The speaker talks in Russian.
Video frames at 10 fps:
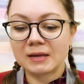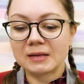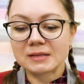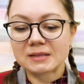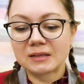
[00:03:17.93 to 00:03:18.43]

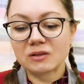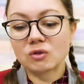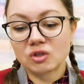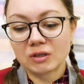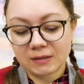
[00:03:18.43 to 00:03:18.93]

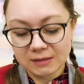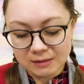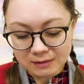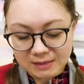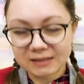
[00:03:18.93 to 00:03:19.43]
Следующая
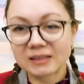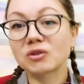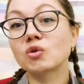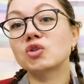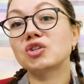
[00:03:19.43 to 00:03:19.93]
книга, это
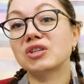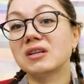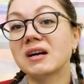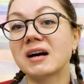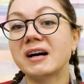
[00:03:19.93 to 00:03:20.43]
тоже
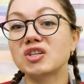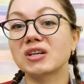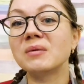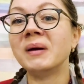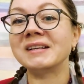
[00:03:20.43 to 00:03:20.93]
книга о
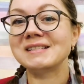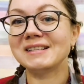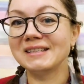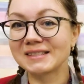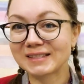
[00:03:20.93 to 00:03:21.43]

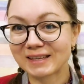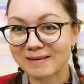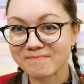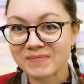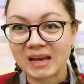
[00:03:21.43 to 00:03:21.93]

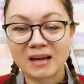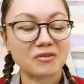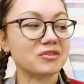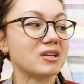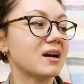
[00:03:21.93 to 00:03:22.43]
шахматистке.
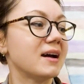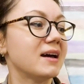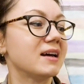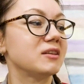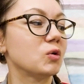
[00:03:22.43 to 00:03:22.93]

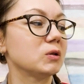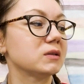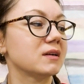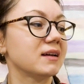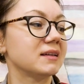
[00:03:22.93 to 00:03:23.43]
Вторая, это
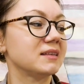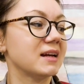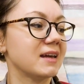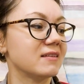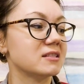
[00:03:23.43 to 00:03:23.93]
Уолтер
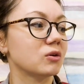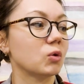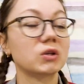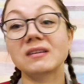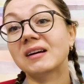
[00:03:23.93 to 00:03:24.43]
Тревис
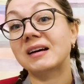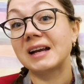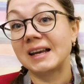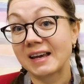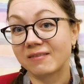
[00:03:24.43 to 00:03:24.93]
«Ход
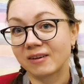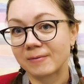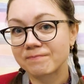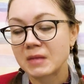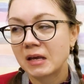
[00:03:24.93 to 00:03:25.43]
королевы».